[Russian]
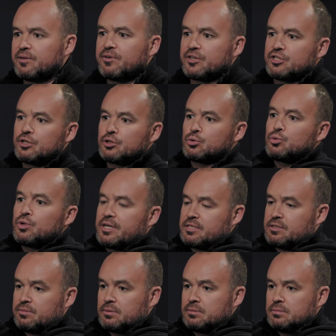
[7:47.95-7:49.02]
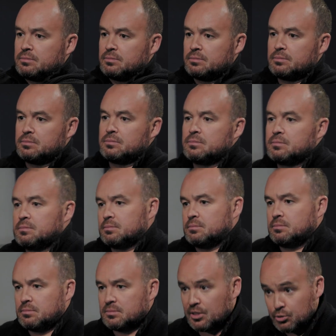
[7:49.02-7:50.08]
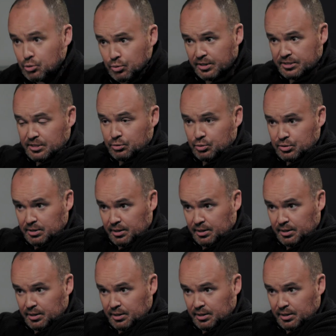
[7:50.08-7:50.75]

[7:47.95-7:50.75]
неважно, государство. Государство на той